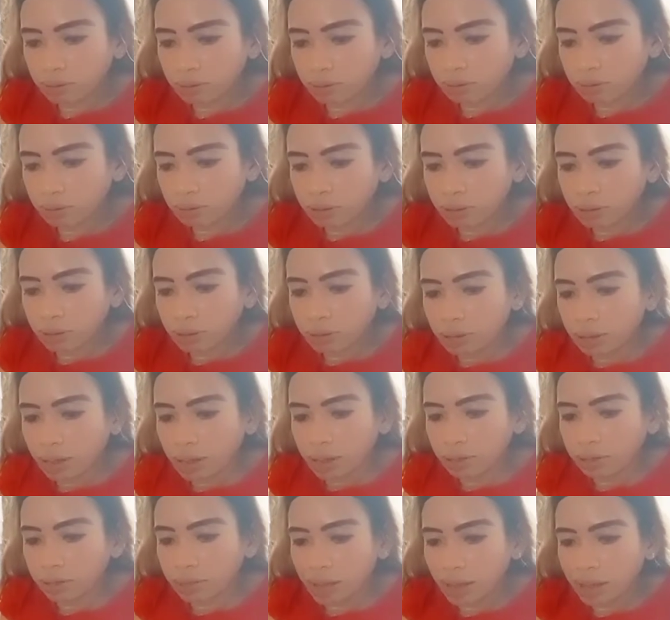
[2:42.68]
Kain
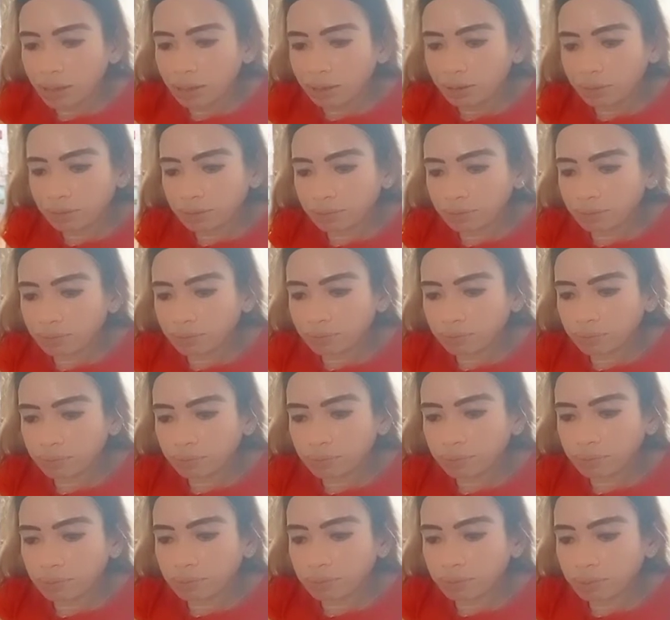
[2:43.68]
tayo.
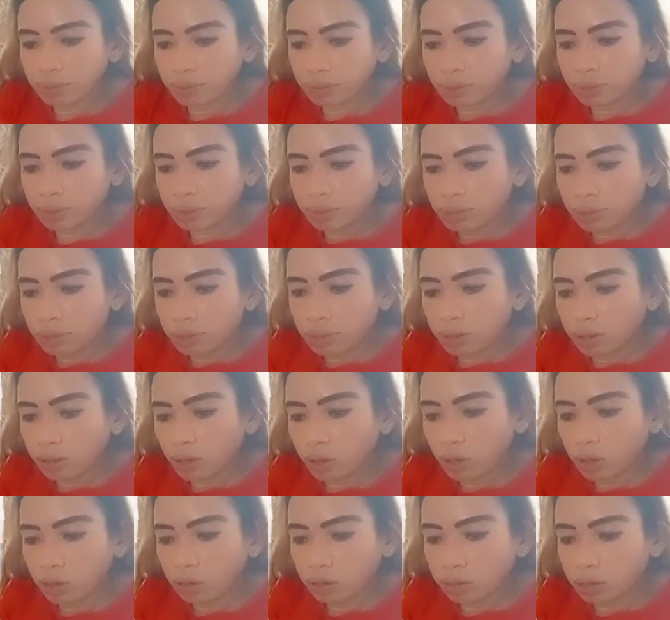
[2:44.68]
Kain
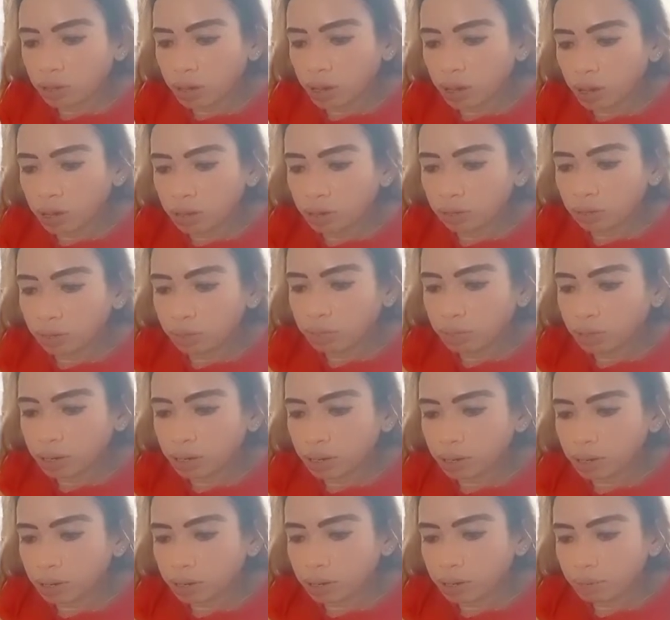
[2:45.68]
tayo mga
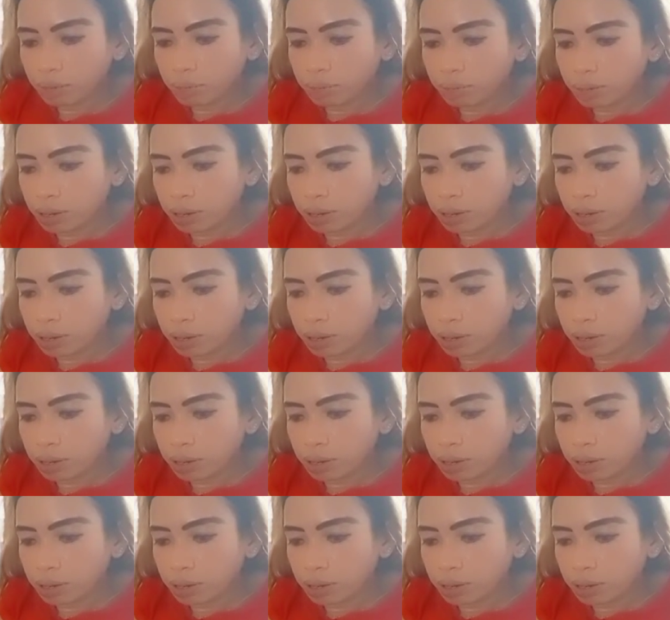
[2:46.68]
kakembet.